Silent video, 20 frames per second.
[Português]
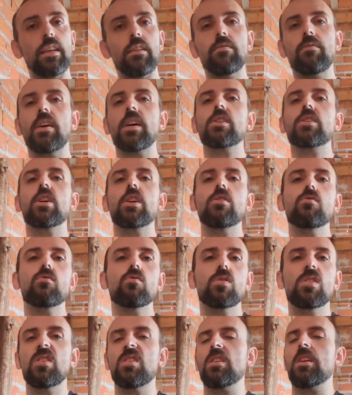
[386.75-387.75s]
na faixa de
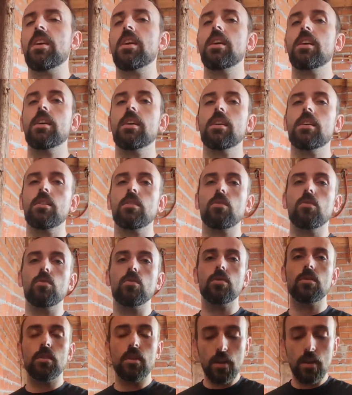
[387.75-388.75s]
uns 500,